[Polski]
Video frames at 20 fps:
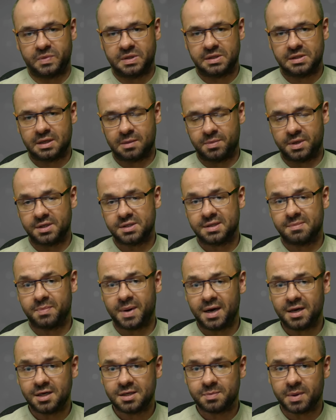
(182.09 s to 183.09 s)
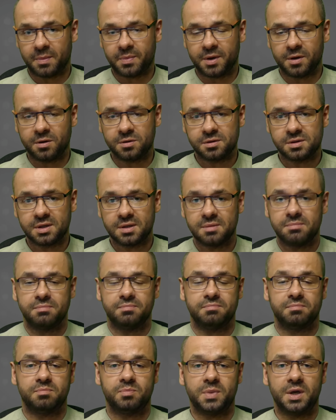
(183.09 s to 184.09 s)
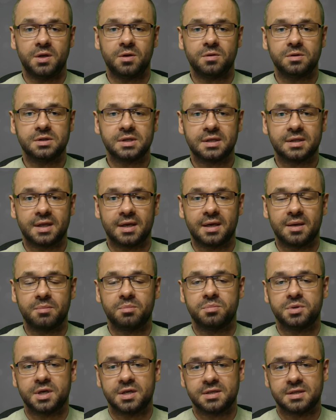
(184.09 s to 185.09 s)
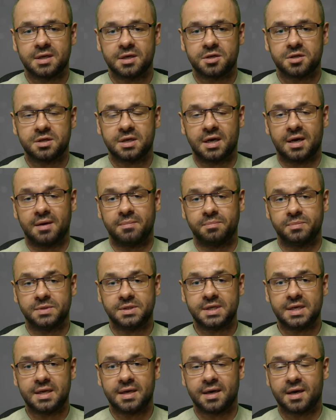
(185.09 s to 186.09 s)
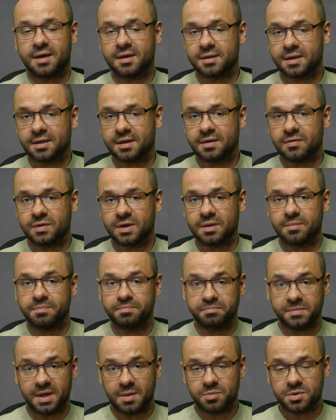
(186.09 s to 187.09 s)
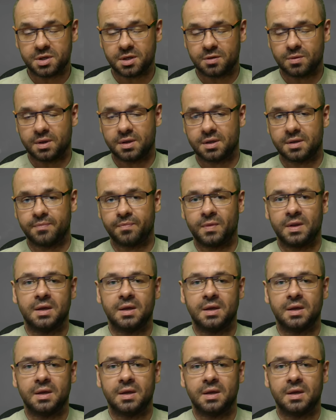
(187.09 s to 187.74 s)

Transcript: Zamiast palić papierosy, pieniądze te przeznacz na cele charytatywne, na przykład.